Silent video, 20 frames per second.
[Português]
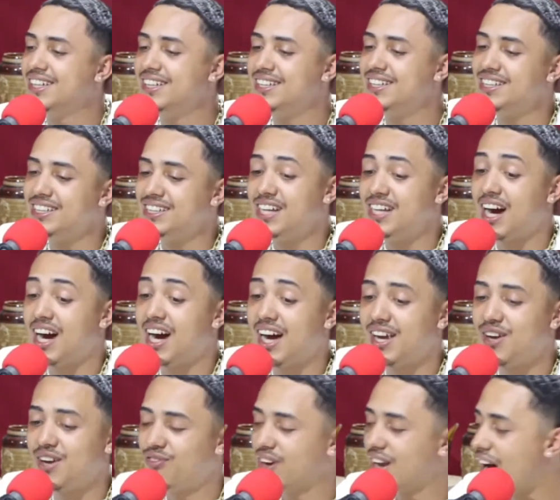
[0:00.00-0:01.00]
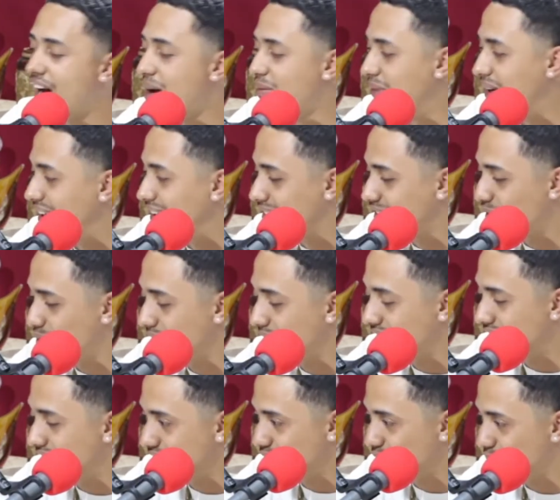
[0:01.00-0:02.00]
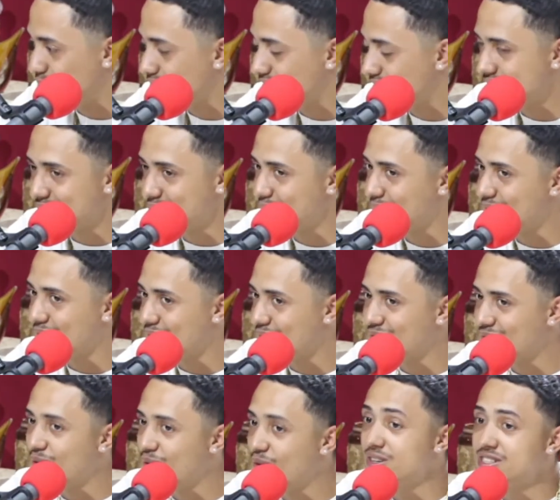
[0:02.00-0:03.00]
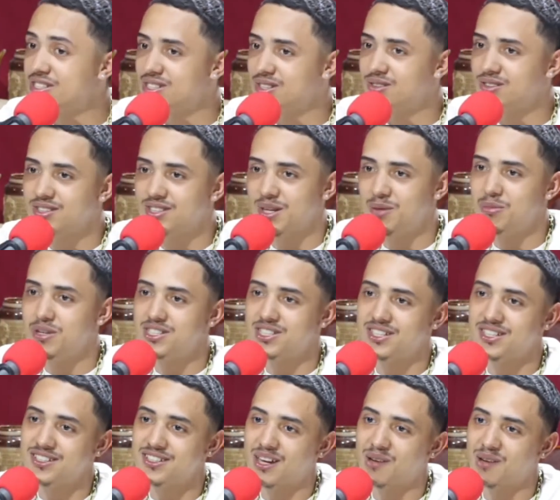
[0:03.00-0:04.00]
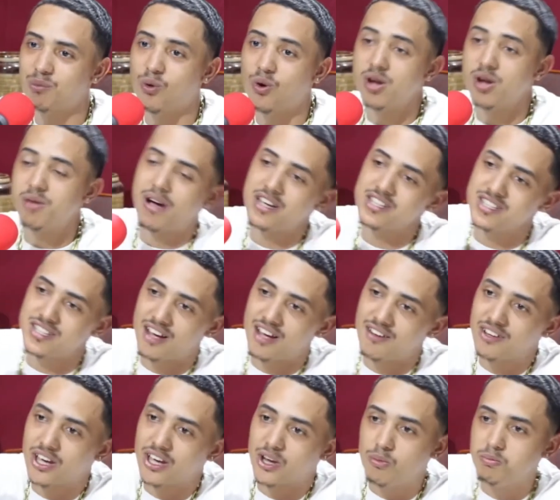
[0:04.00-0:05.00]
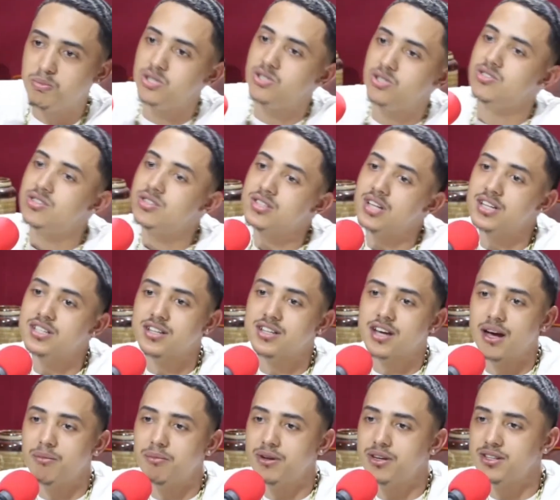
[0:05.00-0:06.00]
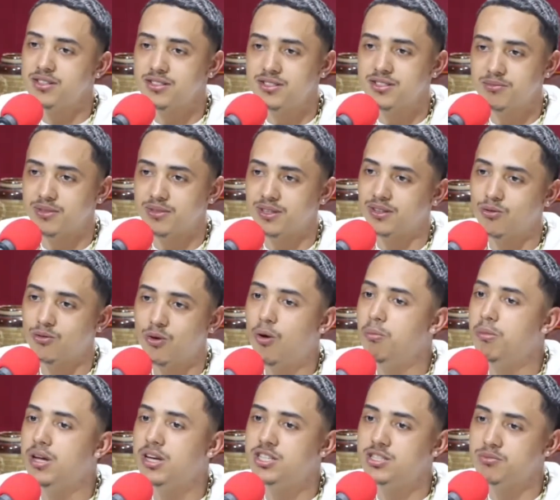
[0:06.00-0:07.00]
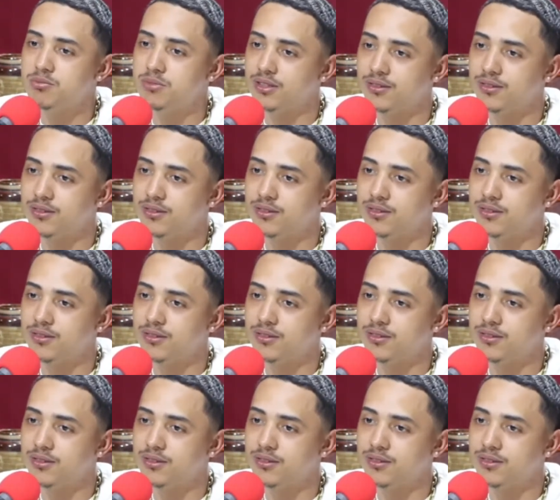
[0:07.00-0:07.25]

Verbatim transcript: E aí eu falei, ah, mano, então beleza, vou buscar esse microfone. Vou ver se eu sei mexer nessa porra. Eu imaginava que era um bicho de sete cabeças, mano. Igual o beat, mano.